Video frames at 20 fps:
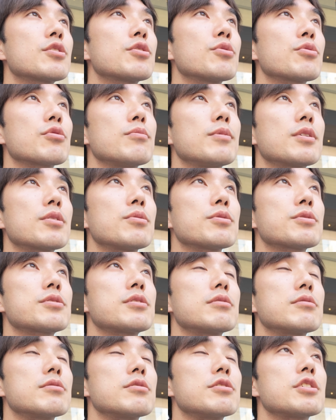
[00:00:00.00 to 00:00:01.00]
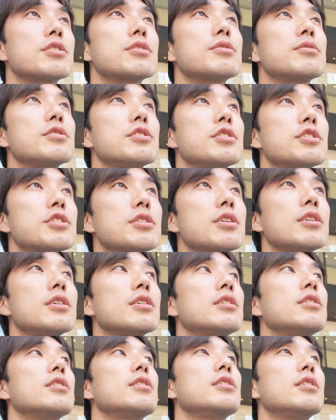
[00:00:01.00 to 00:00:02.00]
今日泊まるホステルにチェックインして
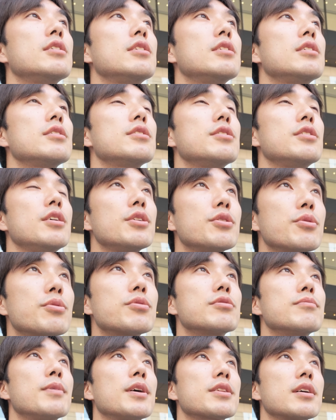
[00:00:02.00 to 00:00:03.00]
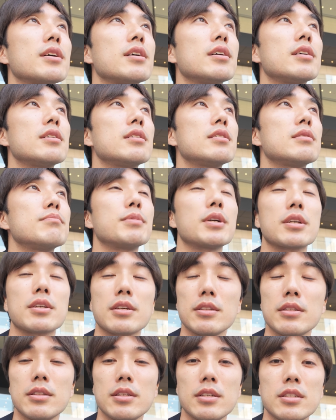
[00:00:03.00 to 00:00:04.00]
で夜また別
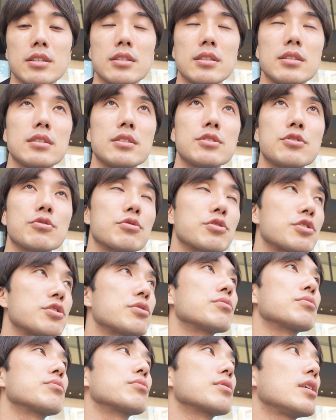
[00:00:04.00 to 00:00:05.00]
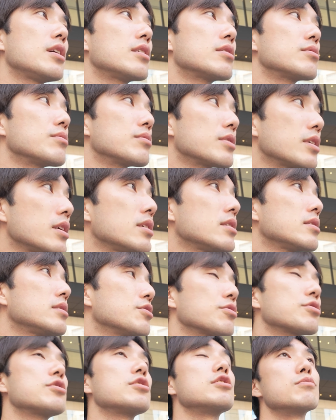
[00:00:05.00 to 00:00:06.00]
件でちょっと仕事があるので
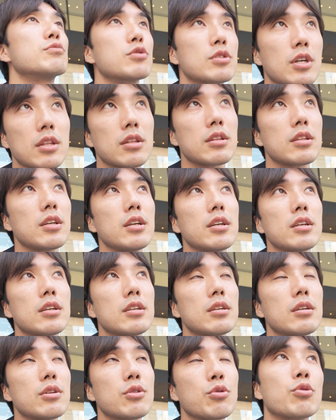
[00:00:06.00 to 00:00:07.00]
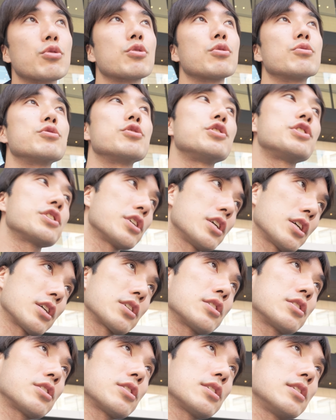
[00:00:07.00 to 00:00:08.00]
そっちに向かって東京に宿
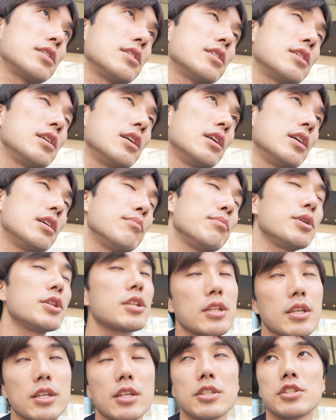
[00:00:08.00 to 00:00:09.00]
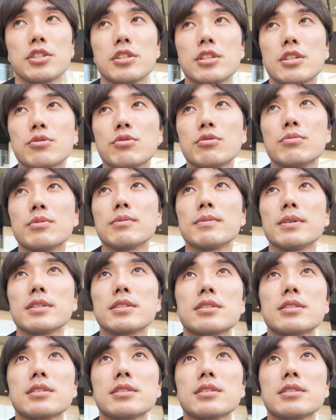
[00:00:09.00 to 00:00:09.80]
泊みたいな感じになると思いま